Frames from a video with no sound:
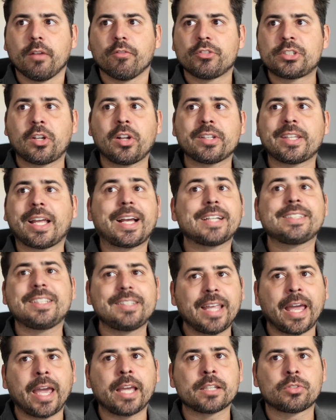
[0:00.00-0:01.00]
você não ataca as
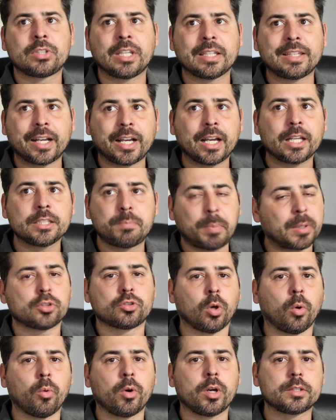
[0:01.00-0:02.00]
ideias, você ataca as
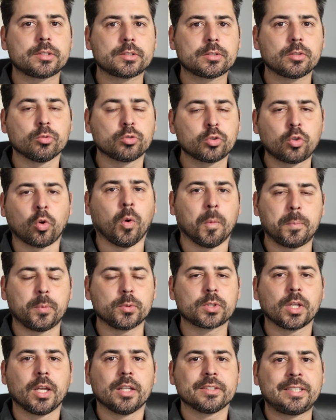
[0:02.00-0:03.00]
pessoas, os grupos.